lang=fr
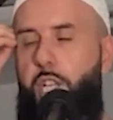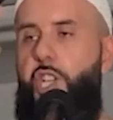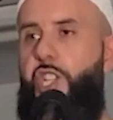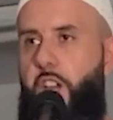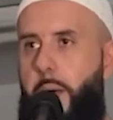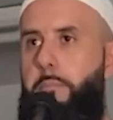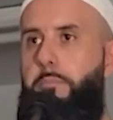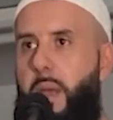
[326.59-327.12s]

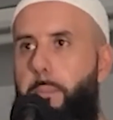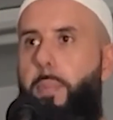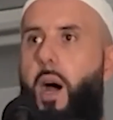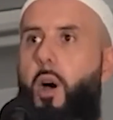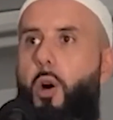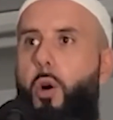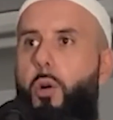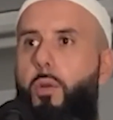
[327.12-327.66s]
j'aime mes
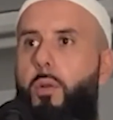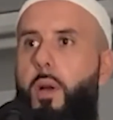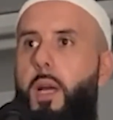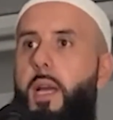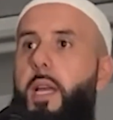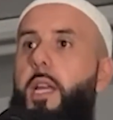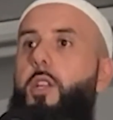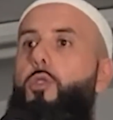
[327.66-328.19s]
parents
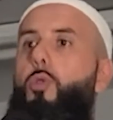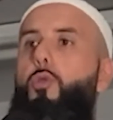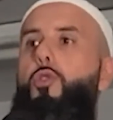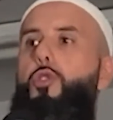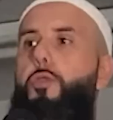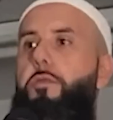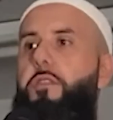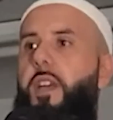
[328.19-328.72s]
et donc
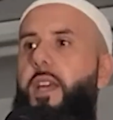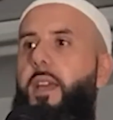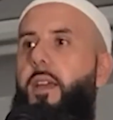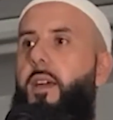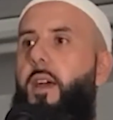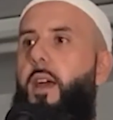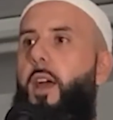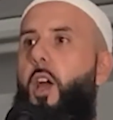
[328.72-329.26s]
je
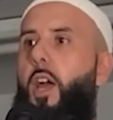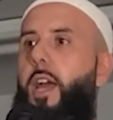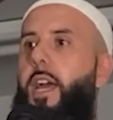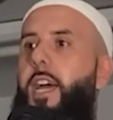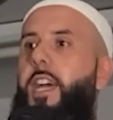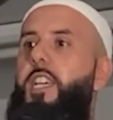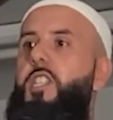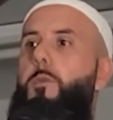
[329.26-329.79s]
vais
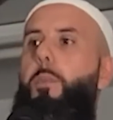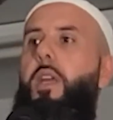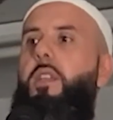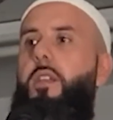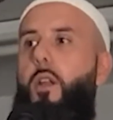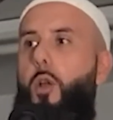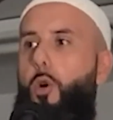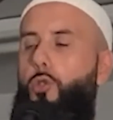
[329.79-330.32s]

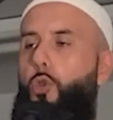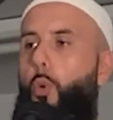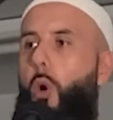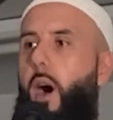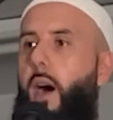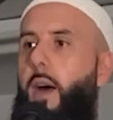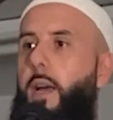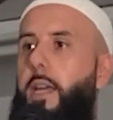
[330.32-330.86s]
respecter leurs
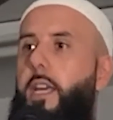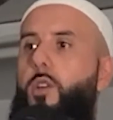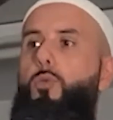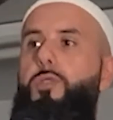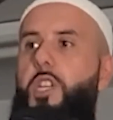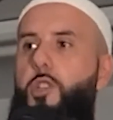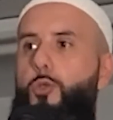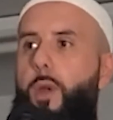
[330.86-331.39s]
droits et
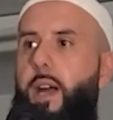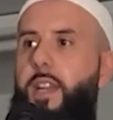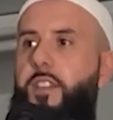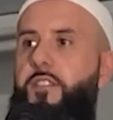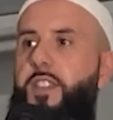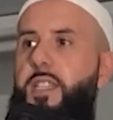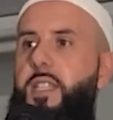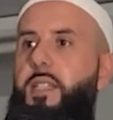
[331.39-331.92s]
continuer à
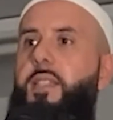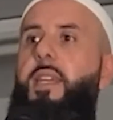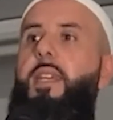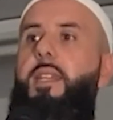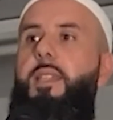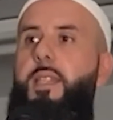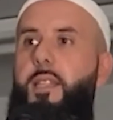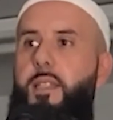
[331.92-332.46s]
les
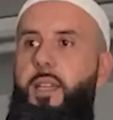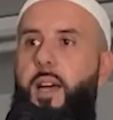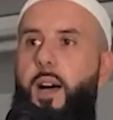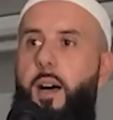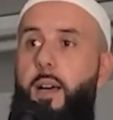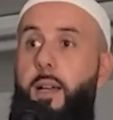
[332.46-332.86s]
visiter, etc.